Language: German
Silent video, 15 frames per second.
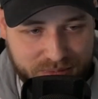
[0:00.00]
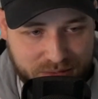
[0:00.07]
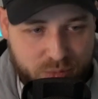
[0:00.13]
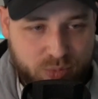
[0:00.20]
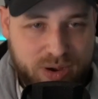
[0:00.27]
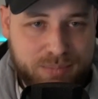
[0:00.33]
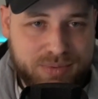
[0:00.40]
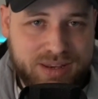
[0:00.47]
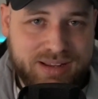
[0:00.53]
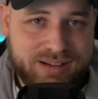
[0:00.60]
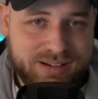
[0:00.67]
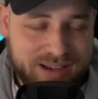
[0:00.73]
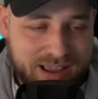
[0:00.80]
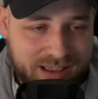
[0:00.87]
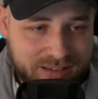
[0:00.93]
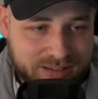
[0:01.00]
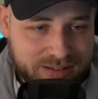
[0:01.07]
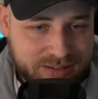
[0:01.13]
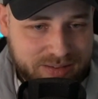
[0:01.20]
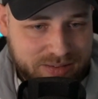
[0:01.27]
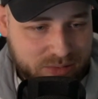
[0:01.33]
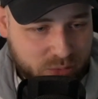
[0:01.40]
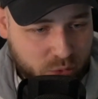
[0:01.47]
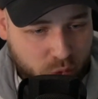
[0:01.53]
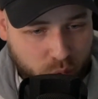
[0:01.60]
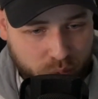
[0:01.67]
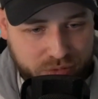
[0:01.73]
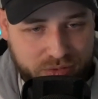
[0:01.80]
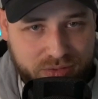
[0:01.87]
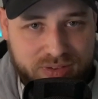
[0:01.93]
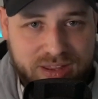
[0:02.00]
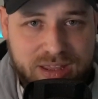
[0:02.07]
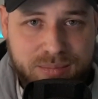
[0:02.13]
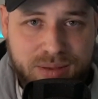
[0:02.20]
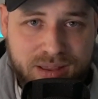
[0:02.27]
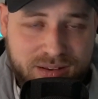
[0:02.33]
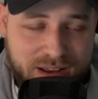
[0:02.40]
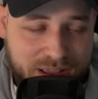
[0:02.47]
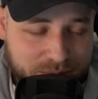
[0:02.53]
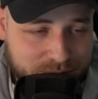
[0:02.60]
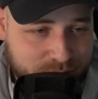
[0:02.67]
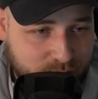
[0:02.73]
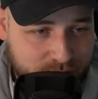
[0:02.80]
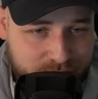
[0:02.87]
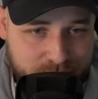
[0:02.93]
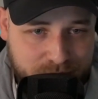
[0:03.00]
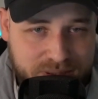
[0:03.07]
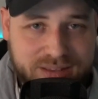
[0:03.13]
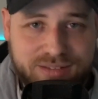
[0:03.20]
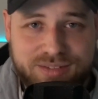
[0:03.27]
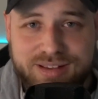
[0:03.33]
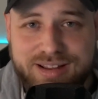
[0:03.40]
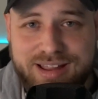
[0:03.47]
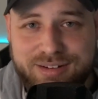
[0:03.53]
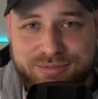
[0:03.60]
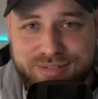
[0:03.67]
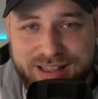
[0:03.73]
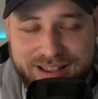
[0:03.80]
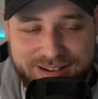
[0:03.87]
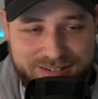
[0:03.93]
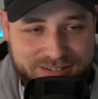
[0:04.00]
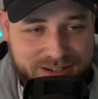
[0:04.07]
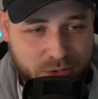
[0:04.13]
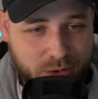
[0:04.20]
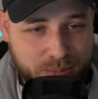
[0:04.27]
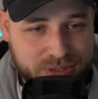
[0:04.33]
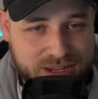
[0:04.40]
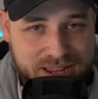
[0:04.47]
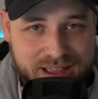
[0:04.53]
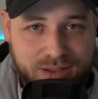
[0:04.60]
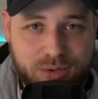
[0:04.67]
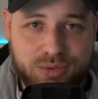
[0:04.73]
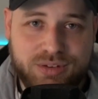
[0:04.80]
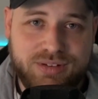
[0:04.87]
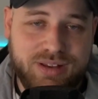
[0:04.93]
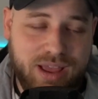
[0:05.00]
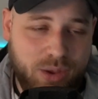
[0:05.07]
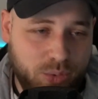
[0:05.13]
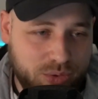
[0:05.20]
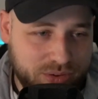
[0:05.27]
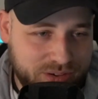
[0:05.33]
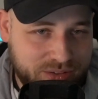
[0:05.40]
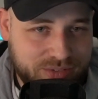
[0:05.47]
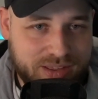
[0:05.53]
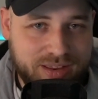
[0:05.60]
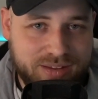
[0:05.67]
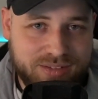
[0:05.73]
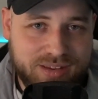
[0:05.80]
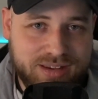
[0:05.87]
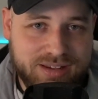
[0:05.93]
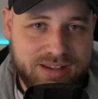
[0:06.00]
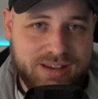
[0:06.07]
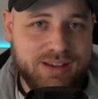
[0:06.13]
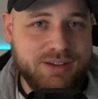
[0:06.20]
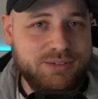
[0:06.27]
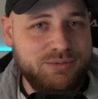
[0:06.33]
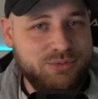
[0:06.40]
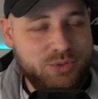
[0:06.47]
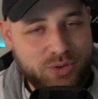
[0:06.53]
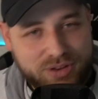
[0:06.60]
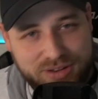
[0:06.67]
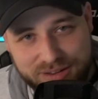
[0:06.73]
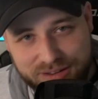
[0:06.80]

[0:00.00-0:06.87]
Das Rap-Ding, klar, ein großes Thema nach wie vor für mich, das ist ja keine Frage, da komme ich her und auch in dieser Hinsicht wird